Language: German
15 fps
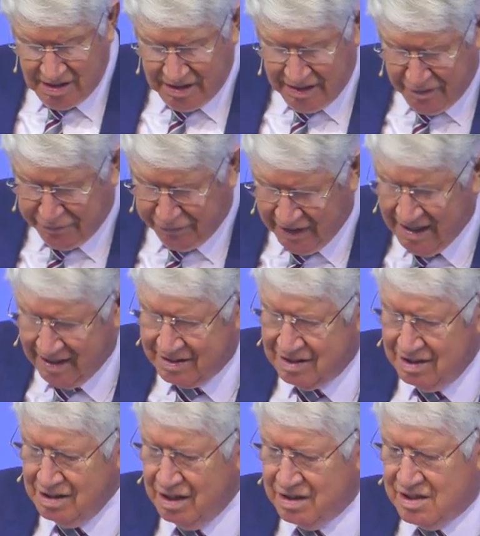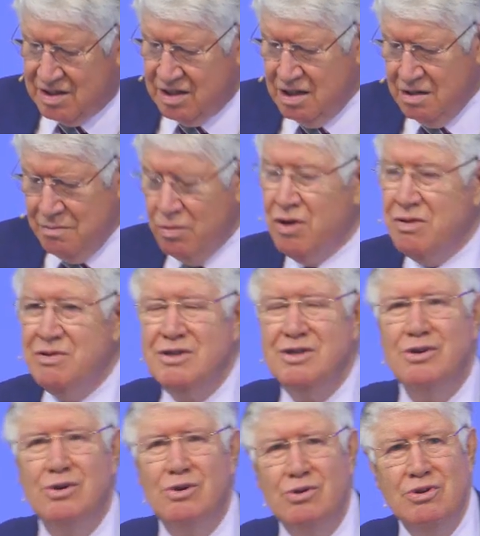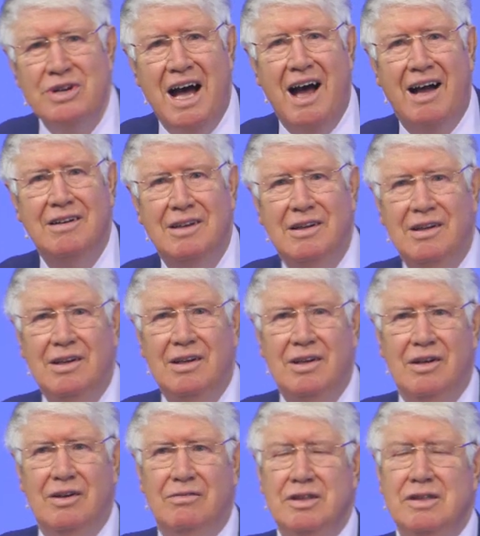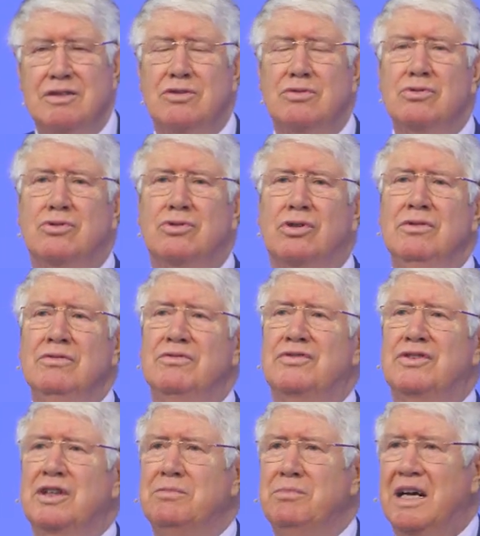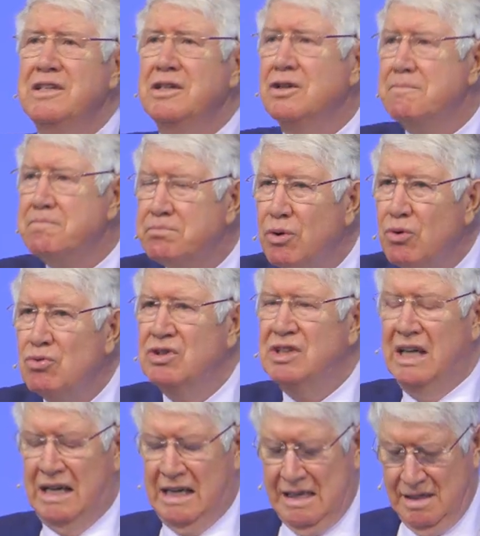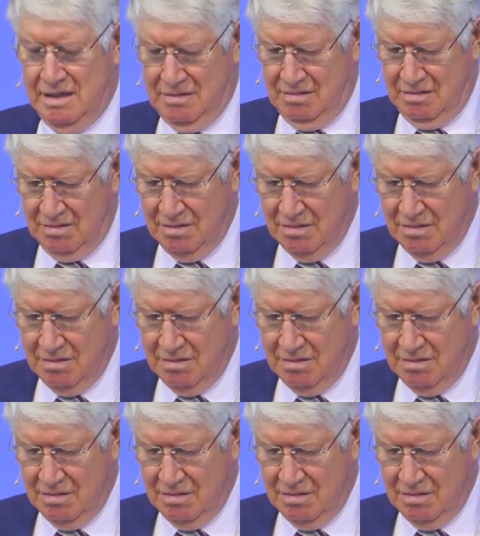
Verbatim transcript: Er fragt ihn nicht, Simon, Jona, willst du künftig meine Gebote halten?